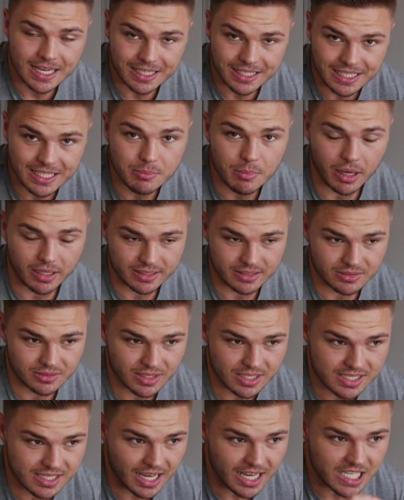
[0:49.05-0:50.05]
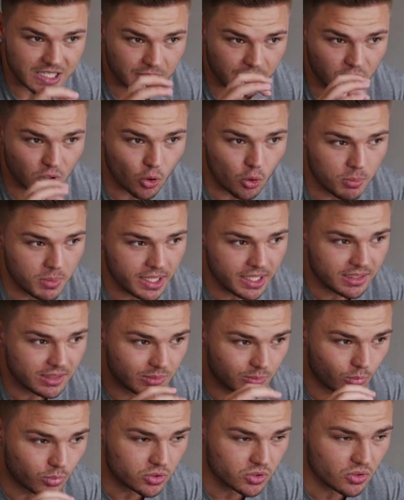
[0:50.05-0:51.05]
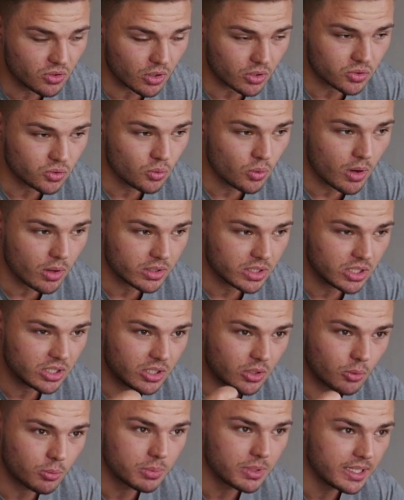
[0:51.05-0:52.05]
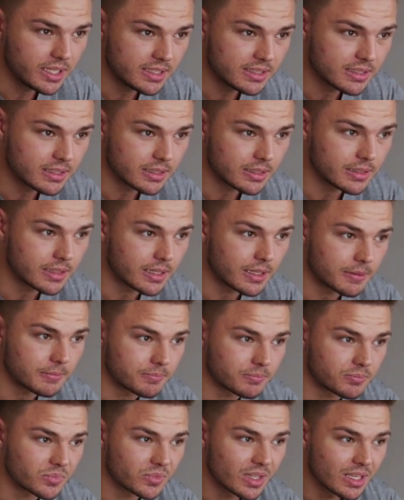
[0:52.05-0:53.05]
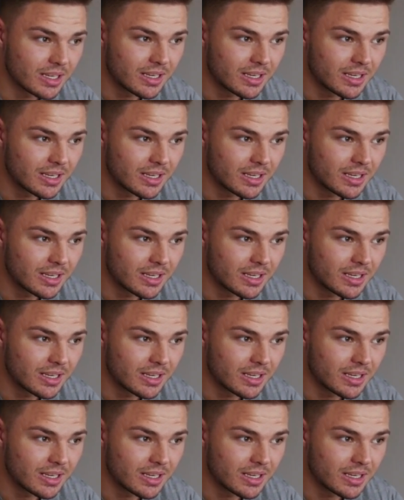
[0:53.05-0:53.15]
Niemand. Das heißt, wenn die umliegende Muskulatur oder die umliegenden ähm,